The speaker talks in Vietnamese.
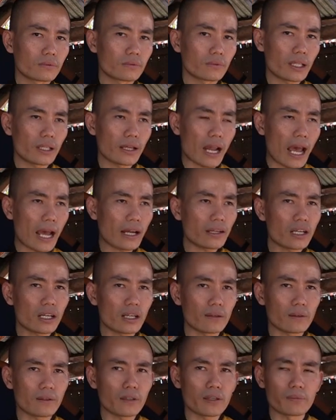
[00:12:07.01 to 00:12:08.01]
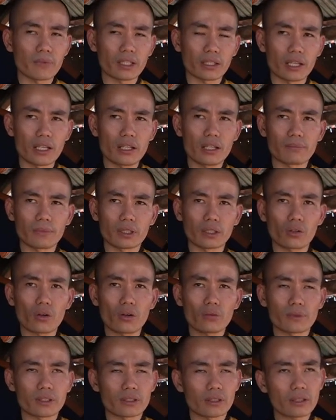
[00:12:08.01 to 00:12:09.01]
Thấy đã đời bởi vì mình nghĩ là mình
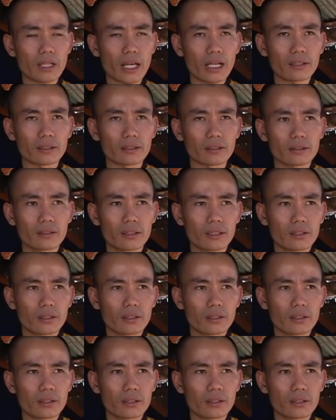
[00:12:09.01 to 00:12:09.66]
tốt, mình xứng đáng hưởng.